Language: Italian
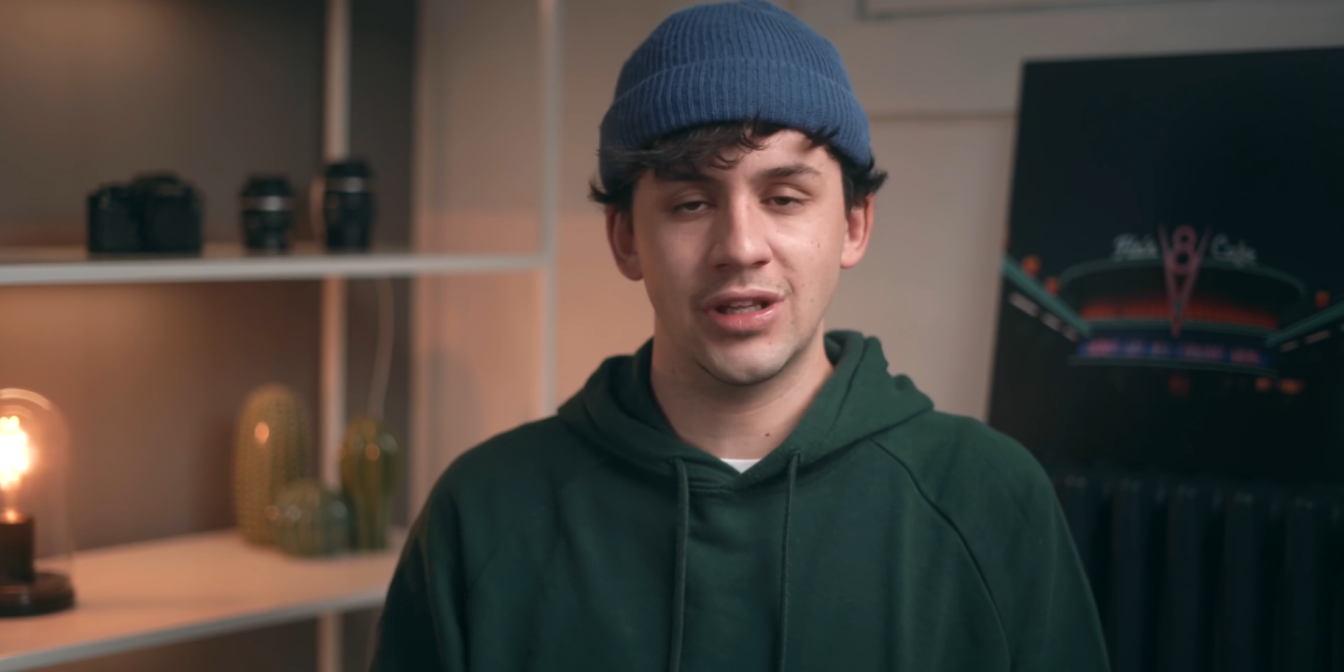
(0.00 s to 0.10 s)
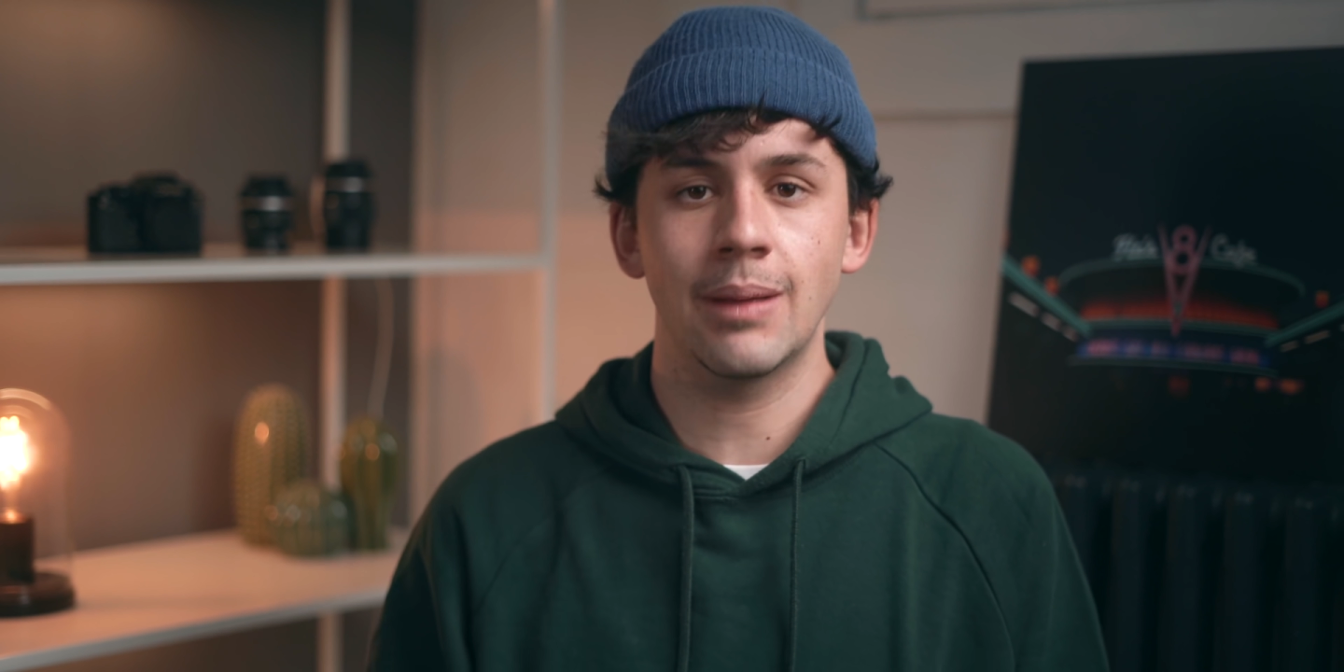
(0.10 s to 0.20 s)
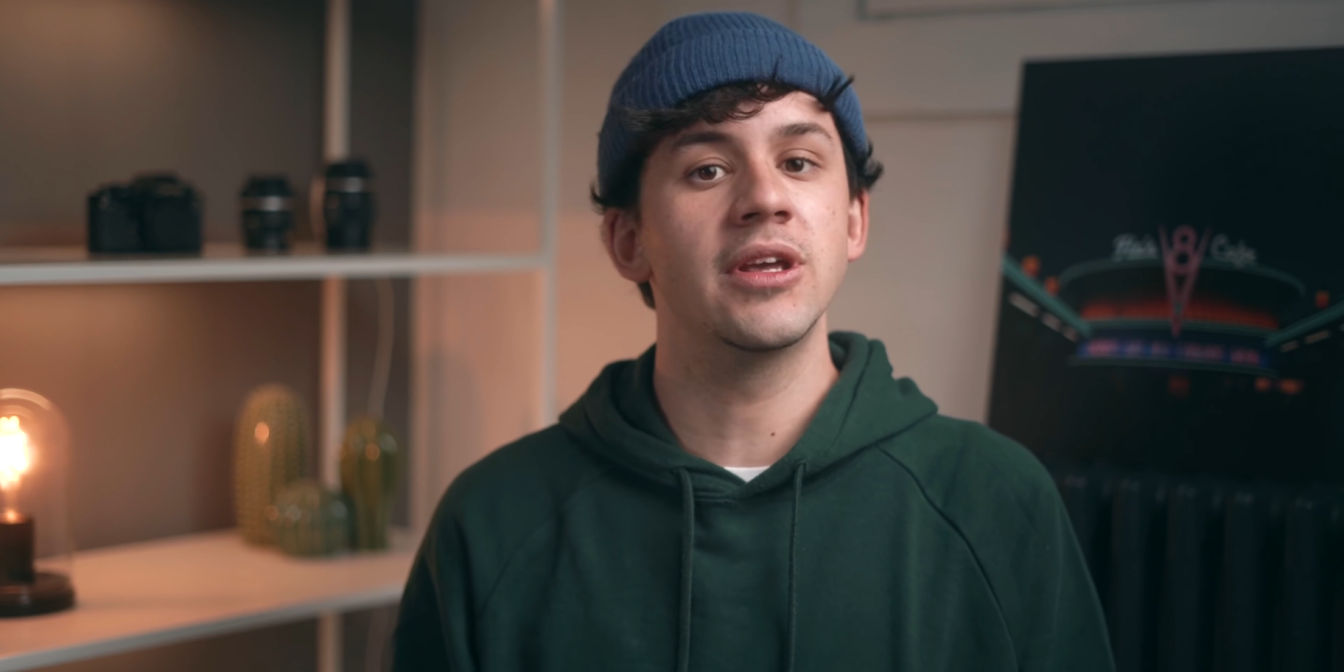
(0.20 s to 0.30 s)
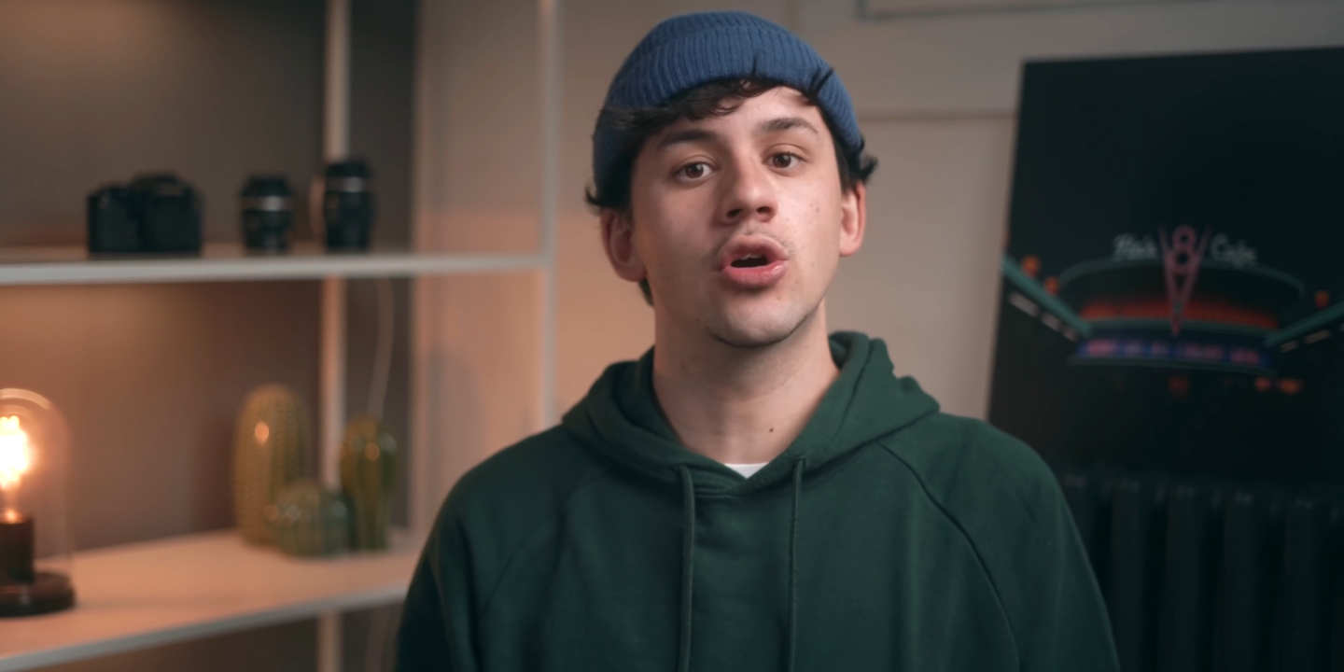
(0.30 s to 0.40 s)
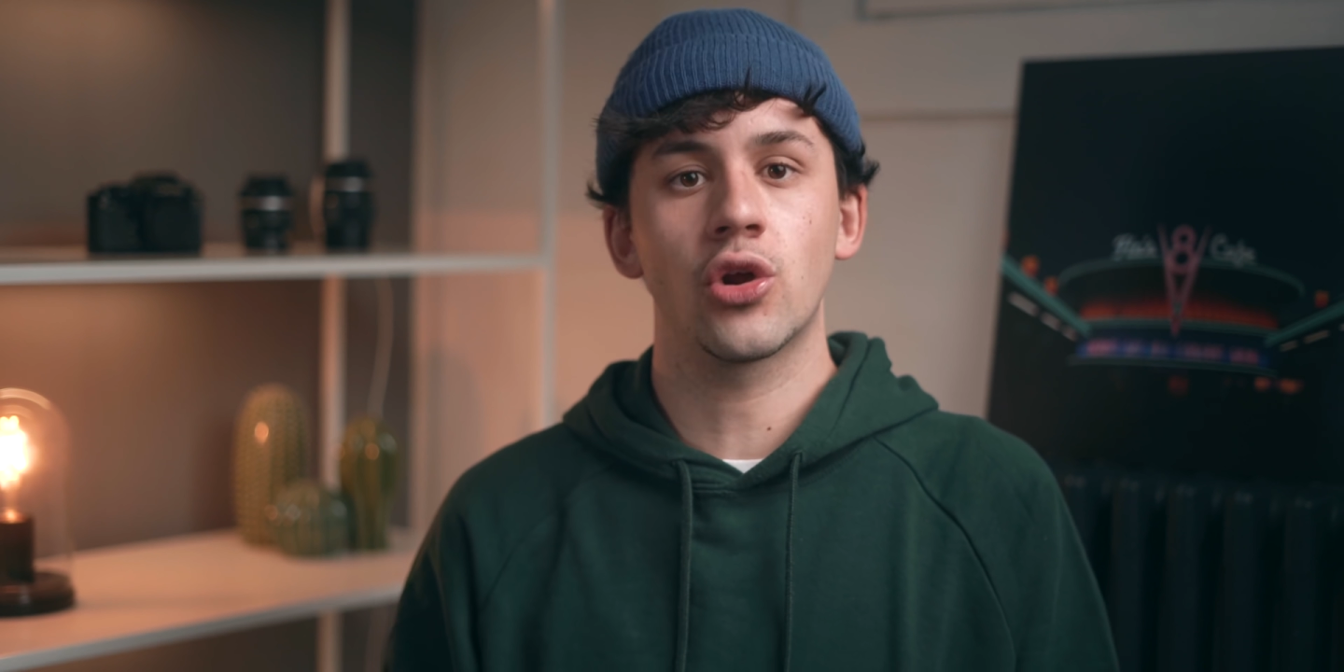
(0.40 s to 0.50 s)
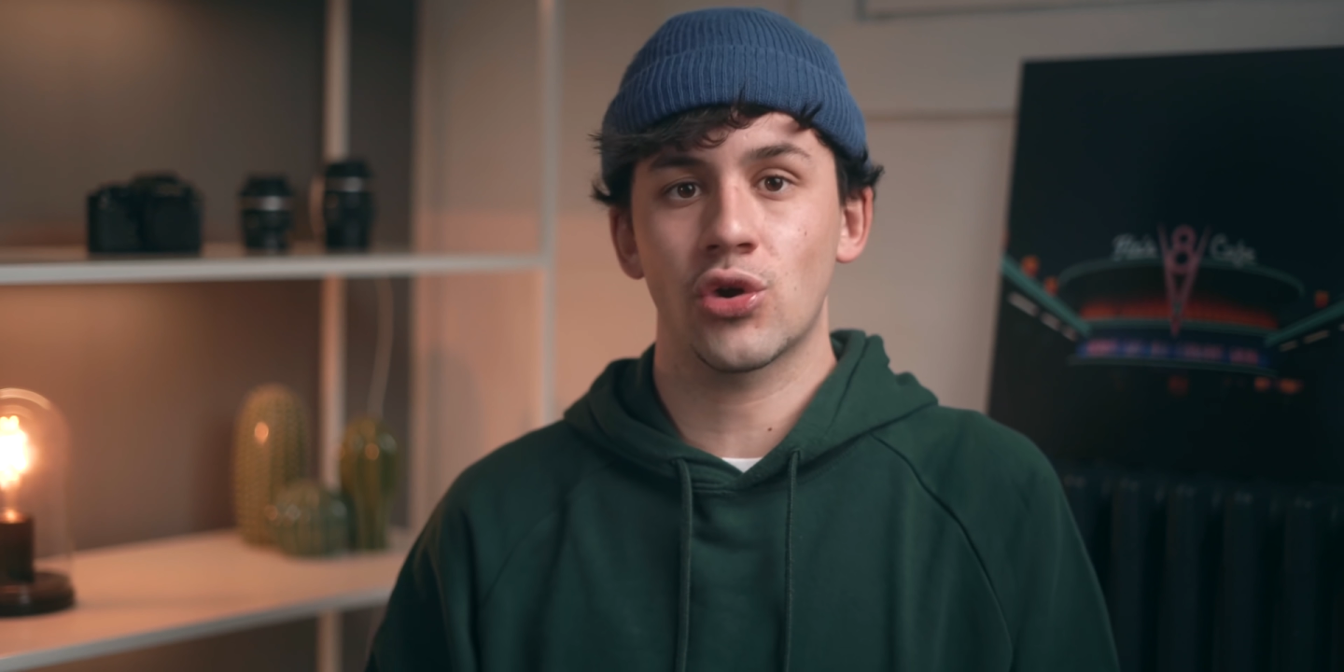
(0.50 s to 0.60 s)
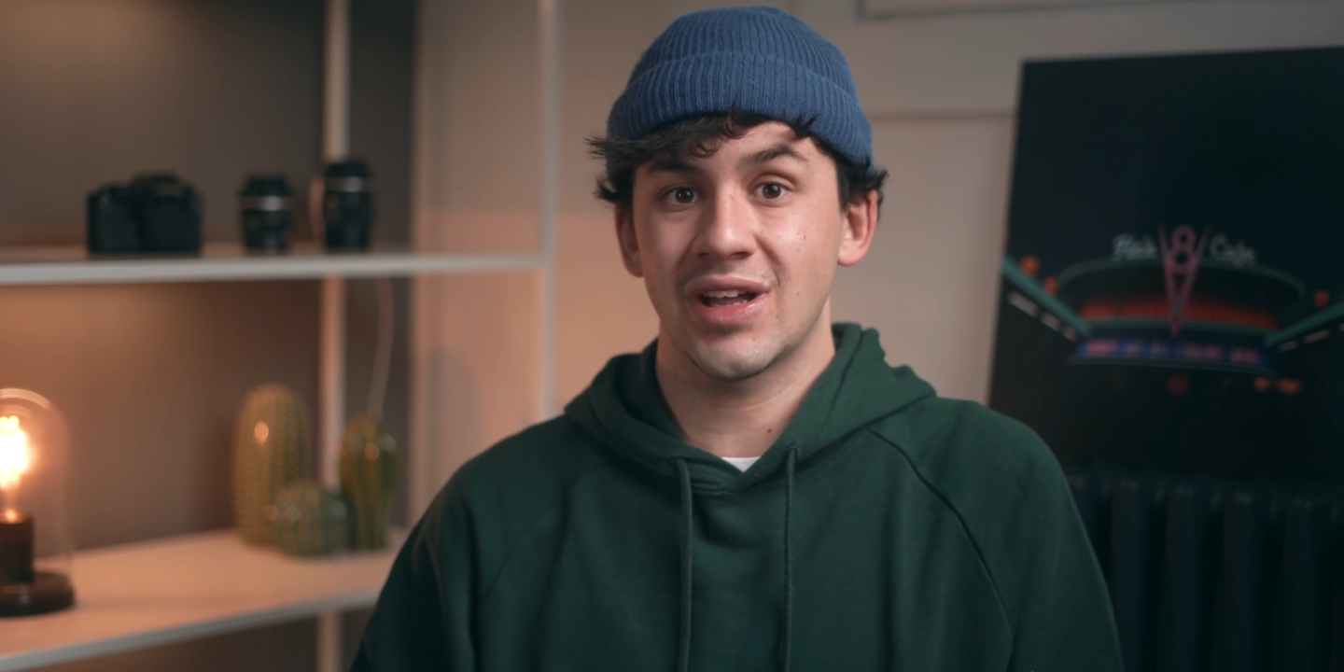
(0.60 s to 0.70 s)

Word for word: da piccolo ero